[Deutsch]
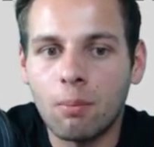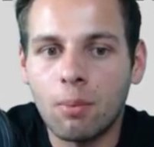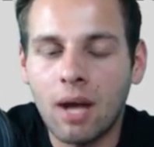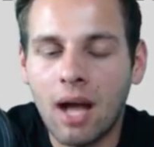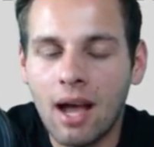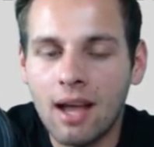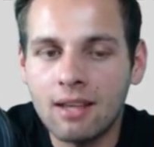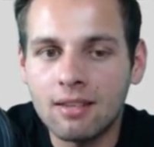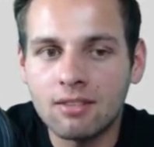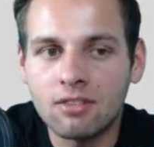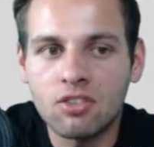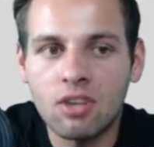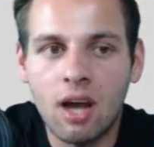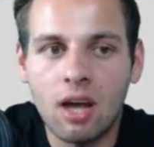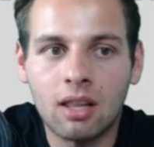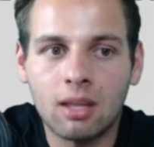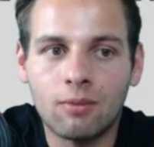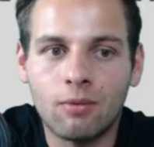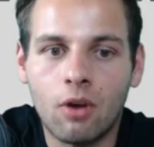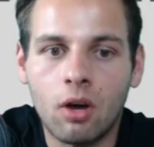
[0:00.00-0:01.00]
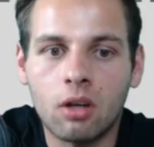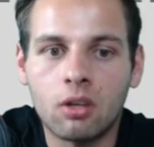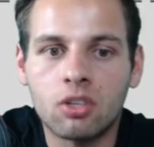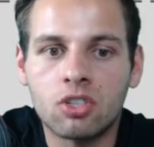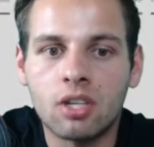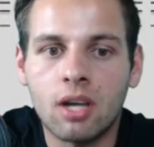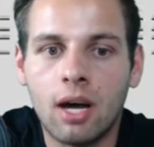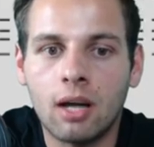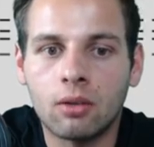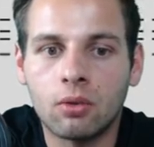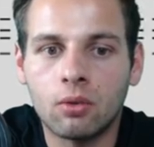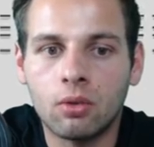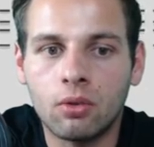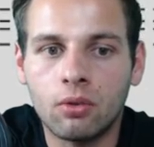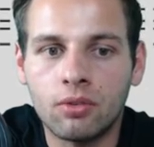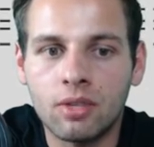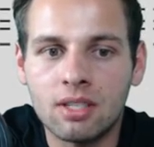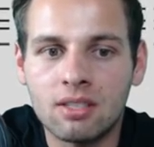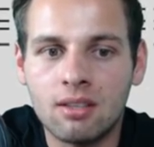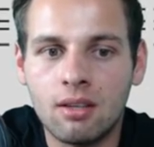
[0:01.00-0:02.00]
preis chart am Wochenchart
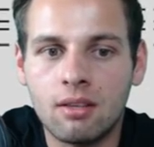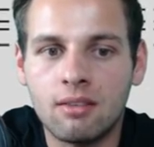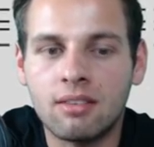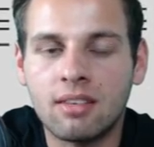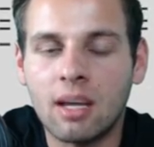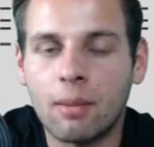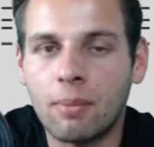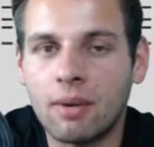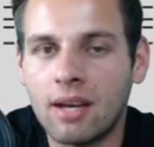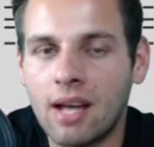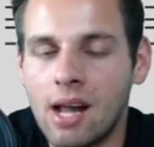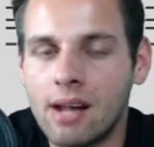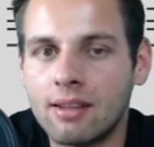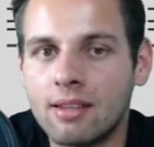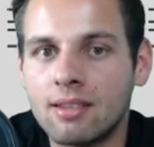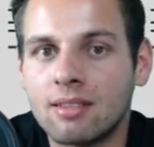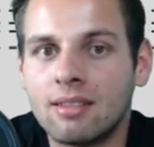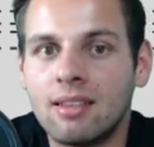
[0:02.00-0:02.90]
und ihr seht, ich habe ein altes